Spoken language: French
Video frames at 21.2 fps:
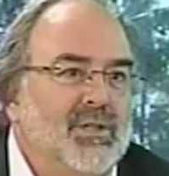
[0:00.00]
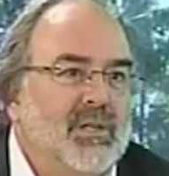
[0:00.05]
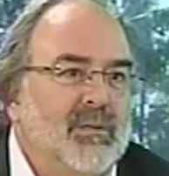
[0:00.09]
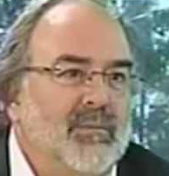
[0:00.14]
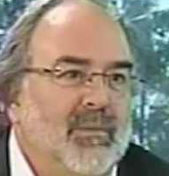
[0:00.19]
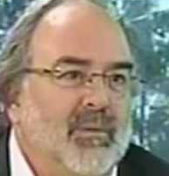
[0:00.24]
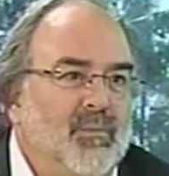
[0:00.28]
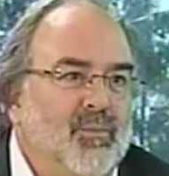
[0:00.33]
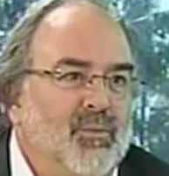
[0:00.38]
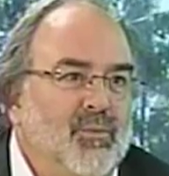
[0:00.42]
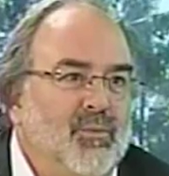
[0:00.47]

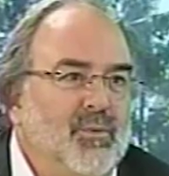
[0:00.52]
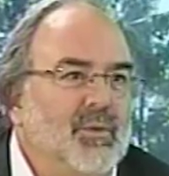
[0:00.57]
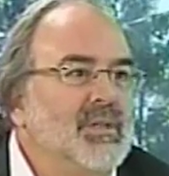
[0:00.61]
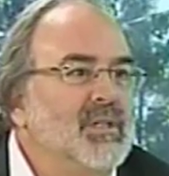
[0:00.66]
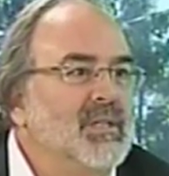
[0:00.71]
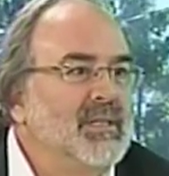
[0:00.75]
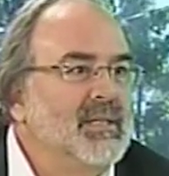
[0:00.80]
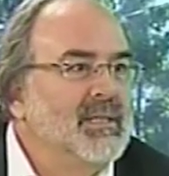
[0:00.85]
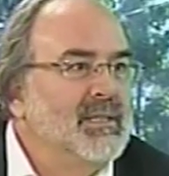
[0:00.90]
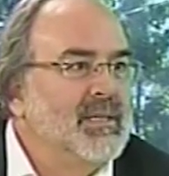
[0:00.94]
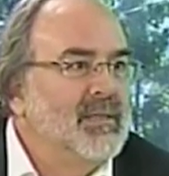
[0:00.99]
jamais pu
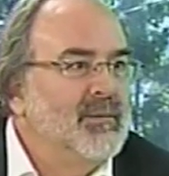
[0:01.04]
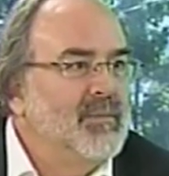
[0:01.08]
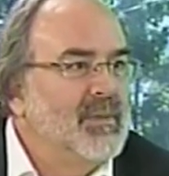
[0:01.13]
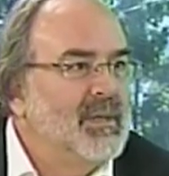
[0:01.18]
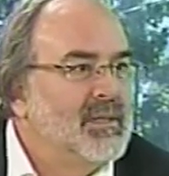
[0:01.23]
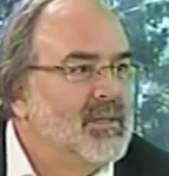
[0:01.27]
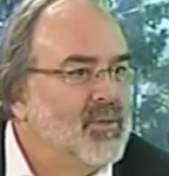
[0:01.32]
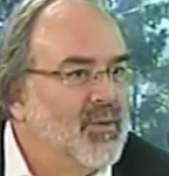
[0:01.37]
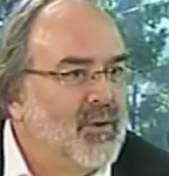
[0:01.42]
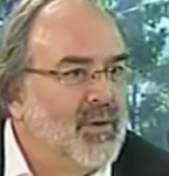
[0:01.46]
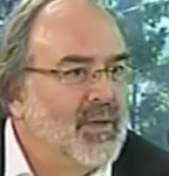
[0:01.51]
utiliser, mais
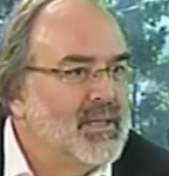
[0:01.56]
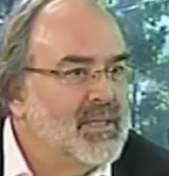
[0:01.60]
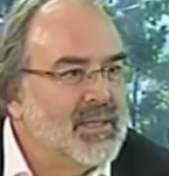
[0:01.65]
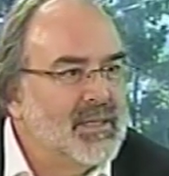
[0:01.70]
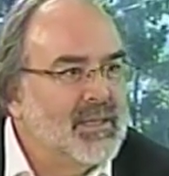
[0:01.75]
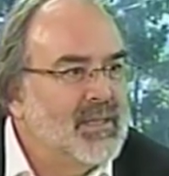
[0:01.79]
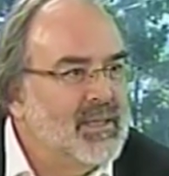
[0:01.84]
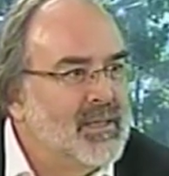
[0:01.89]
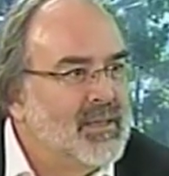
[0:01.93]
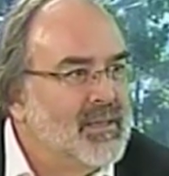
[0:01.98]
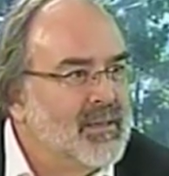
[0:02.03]
qui sont
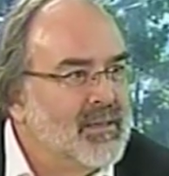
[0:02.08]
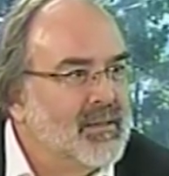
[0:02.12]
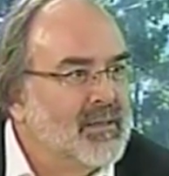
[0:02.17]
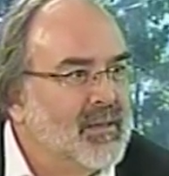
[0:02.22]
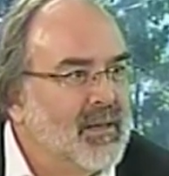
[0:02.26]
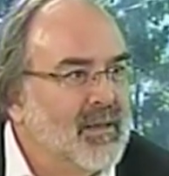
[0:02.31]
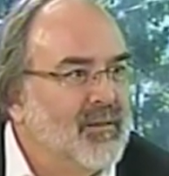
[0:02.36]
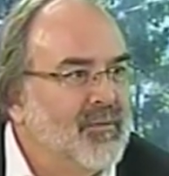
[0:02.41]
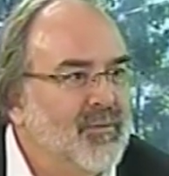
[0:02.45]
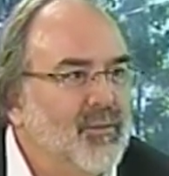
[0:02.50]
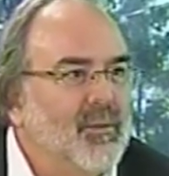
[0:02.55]
restées
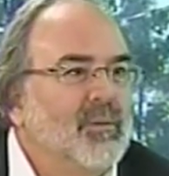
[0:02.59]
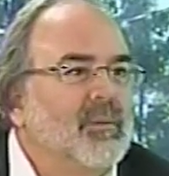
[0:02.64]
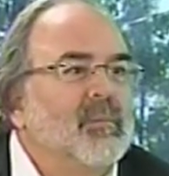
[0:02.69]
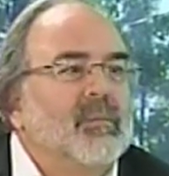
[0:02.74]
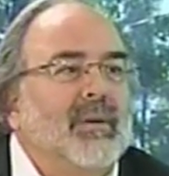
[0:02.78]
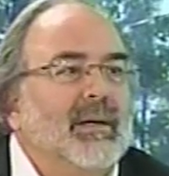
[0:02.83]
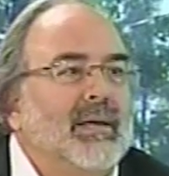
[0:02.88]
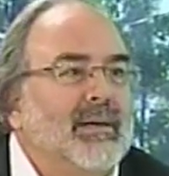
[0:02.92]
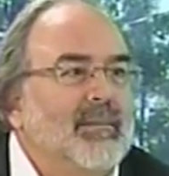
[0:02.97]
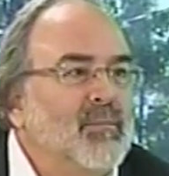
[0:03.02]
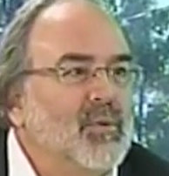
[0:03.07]
dans le fond de
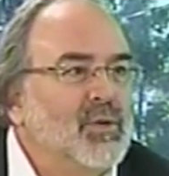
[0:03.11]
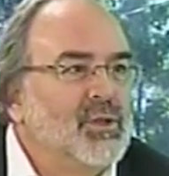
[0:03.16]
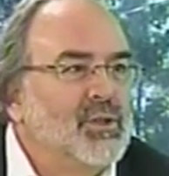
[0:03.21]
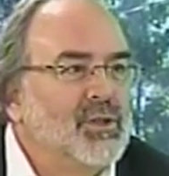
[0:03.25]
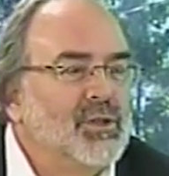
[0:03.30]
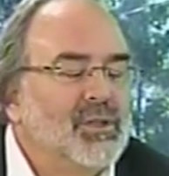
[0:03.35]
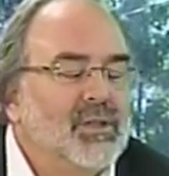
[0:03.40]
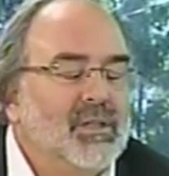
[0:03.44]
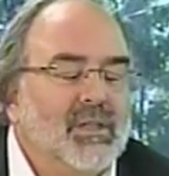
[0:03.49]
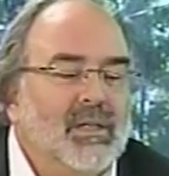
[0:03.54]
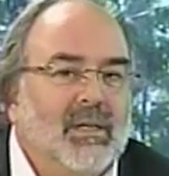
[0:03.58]
ma
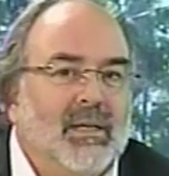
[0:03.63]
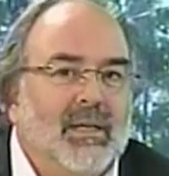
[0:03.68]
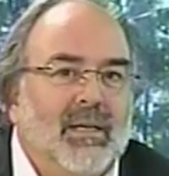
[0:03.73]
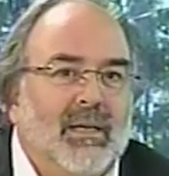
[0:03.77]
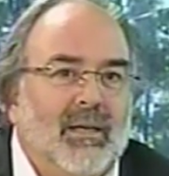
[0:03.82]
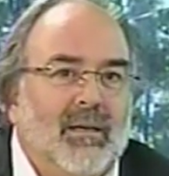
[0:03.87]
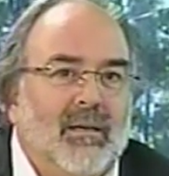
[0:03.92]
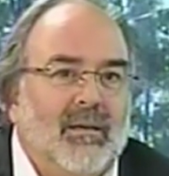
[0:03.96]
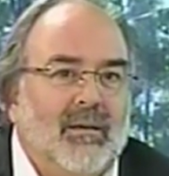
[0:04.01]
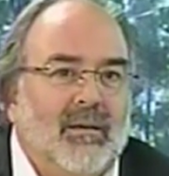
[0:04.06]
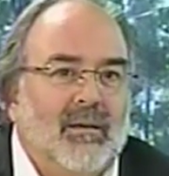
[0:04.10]
caboche.
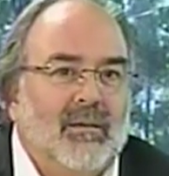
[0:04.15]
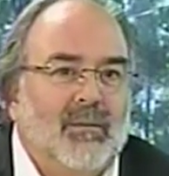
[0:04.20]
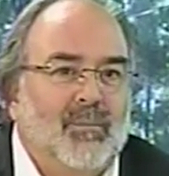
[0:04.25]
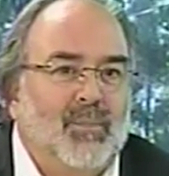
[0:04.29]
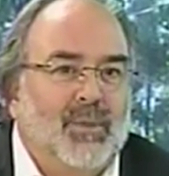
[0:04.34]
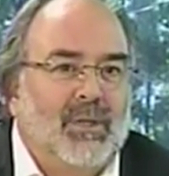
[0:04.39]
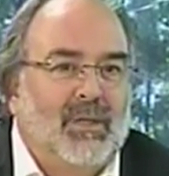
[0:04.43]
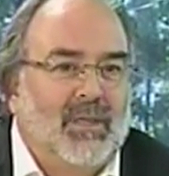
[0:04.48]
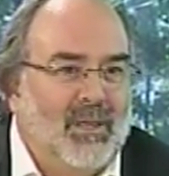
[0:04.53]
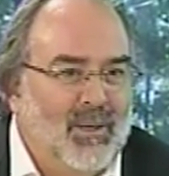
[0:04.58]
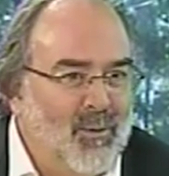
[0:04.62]

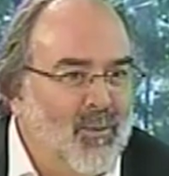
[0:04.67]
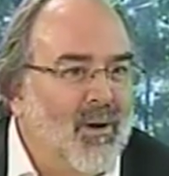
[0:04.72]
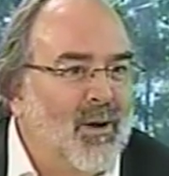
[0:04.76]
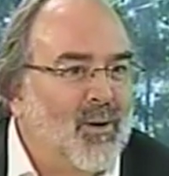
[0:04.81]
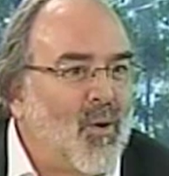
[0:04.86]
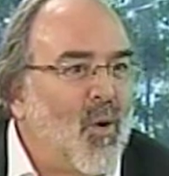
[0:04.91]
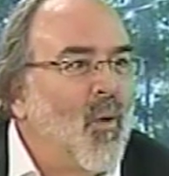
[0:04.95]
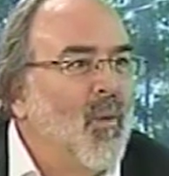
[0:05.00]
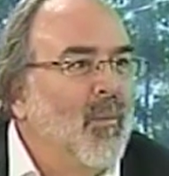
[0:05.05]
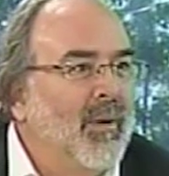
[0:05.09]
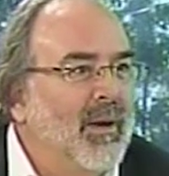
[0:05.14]
puis qui l'ont
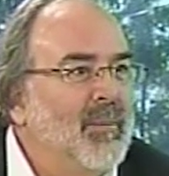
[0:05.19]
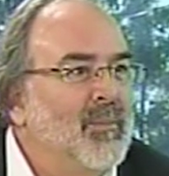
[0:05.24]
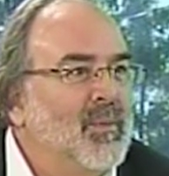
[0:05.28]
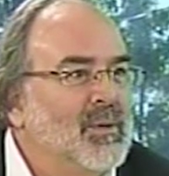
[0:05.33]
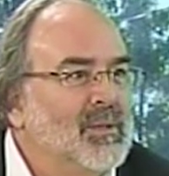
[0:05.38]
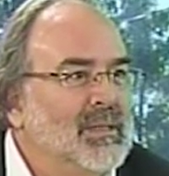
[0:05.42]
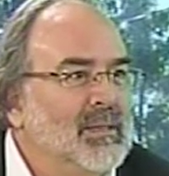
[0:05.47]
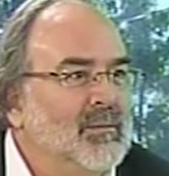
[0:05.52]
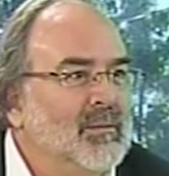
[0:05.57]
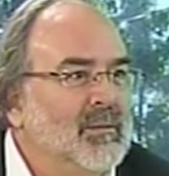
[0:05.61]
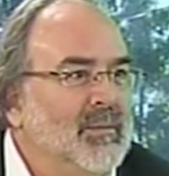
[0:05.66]
encombré
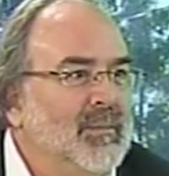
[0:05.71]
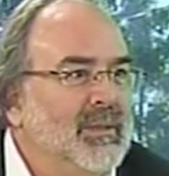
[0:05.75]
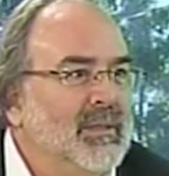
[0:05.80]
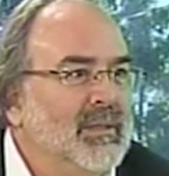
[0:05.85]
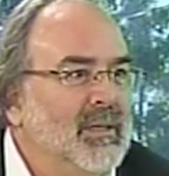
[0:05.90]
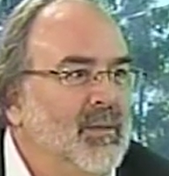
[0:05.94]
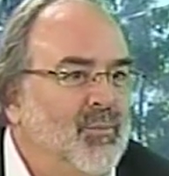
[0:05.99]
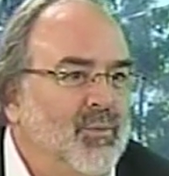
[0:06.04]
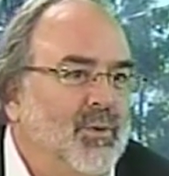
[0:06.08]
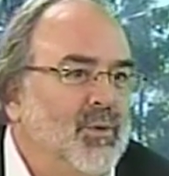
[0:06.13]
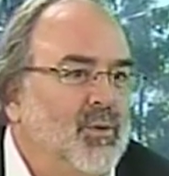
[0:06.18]
passablement.
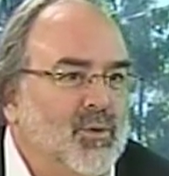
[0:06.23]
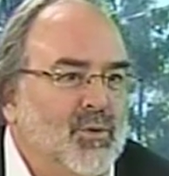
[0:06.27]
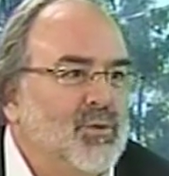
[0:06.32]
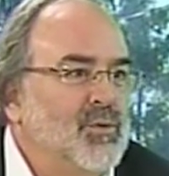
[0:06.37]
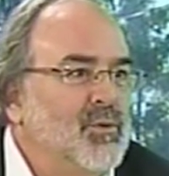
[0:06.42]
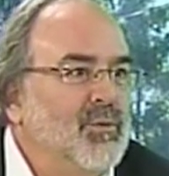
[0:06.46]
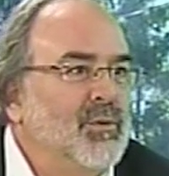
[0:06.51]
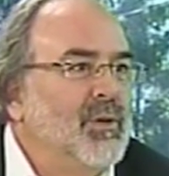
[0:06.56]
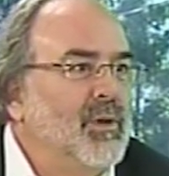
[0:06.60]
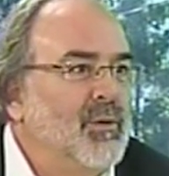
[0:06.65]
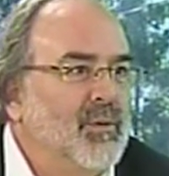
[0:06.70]
Et puis un
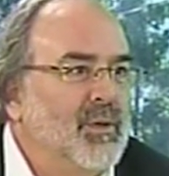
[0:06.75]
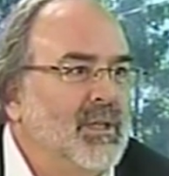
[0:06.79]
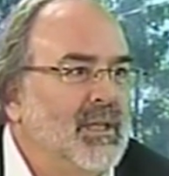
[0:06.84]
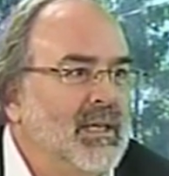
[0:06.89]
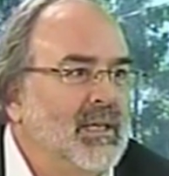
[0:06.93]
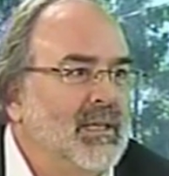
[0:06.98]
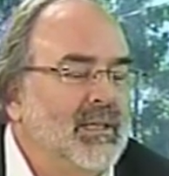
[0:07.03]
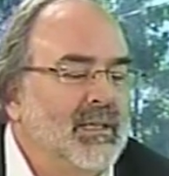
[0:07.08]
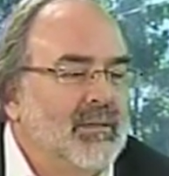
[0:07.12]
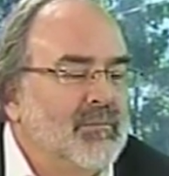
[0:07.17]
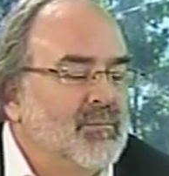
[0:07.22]
jour, il y a eu un
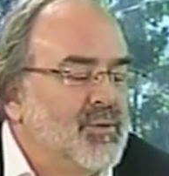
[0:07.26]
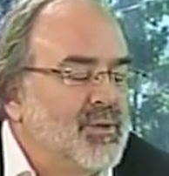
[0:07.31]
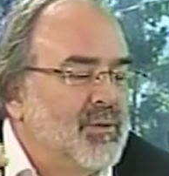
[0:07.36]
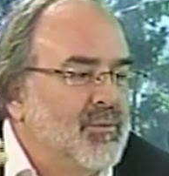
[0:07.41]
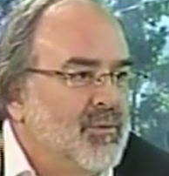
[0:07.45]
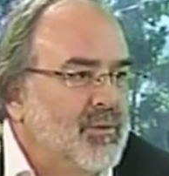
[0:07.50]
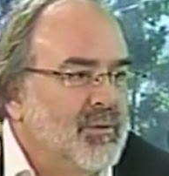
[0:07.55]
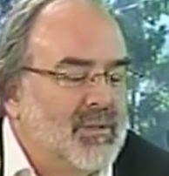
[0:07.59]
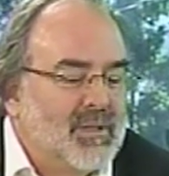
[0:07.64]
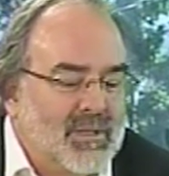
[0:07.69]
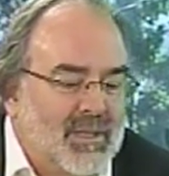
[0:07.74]
déclic, j'ai
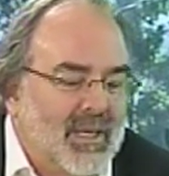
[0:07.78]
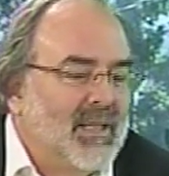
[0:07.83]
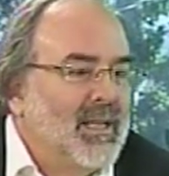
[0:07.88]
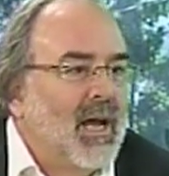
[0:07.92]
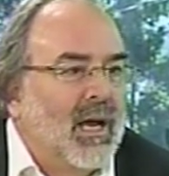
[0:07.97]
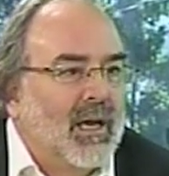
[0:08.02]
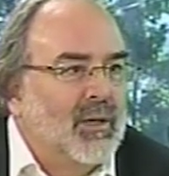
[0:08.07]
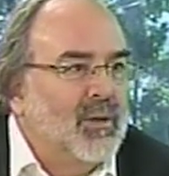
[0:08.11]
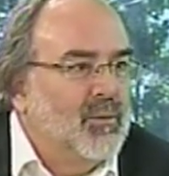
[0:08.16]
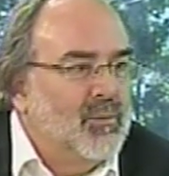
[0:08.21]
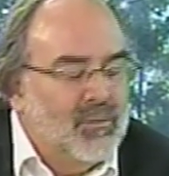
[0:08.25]
eu le
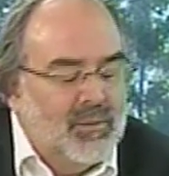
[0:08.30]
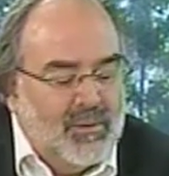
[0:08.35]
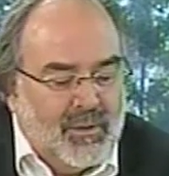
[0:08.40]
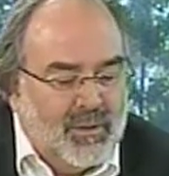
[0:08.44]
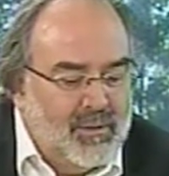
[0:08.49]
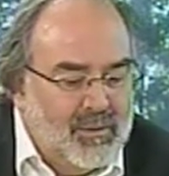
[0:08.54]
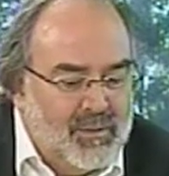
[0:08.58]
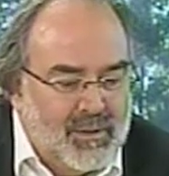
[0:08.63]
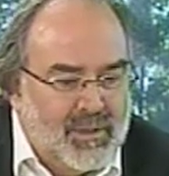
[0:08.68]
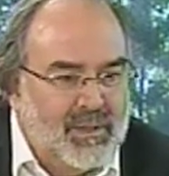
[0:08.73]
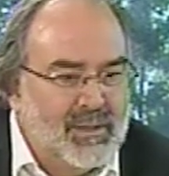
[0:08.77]
scénario,
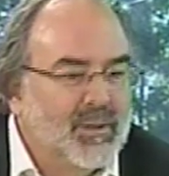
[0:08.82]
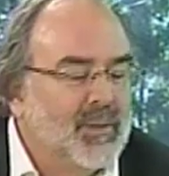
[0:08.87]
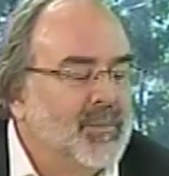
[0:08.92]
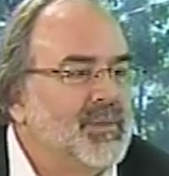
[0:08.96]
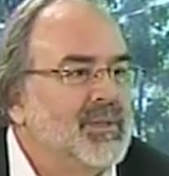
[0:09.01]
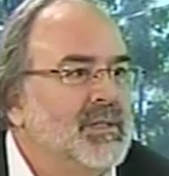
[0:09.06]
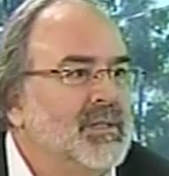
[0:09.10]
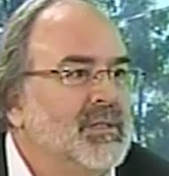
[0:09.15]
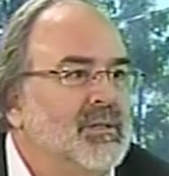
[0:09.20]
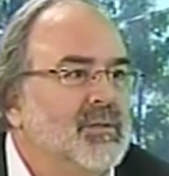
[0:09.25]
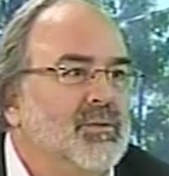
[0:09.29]
le
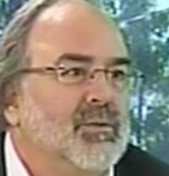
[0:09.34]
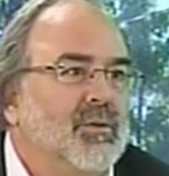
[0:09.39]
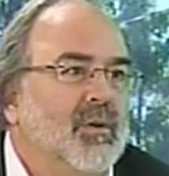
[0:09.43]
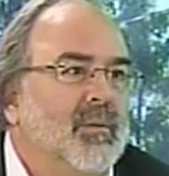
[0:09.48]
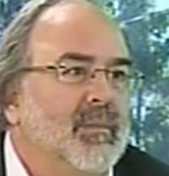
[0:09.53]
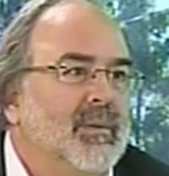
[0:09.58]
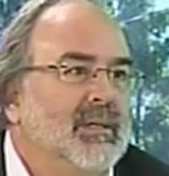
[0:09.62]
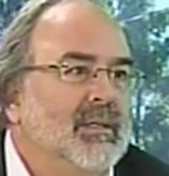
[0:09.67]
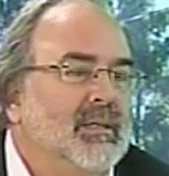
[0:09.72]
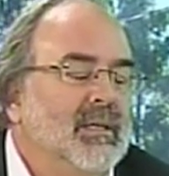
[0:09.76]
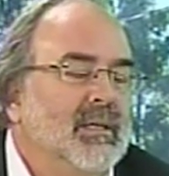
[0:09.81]
synopsis du
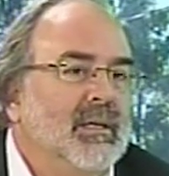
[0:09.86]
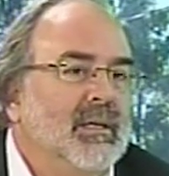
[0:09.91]
roman.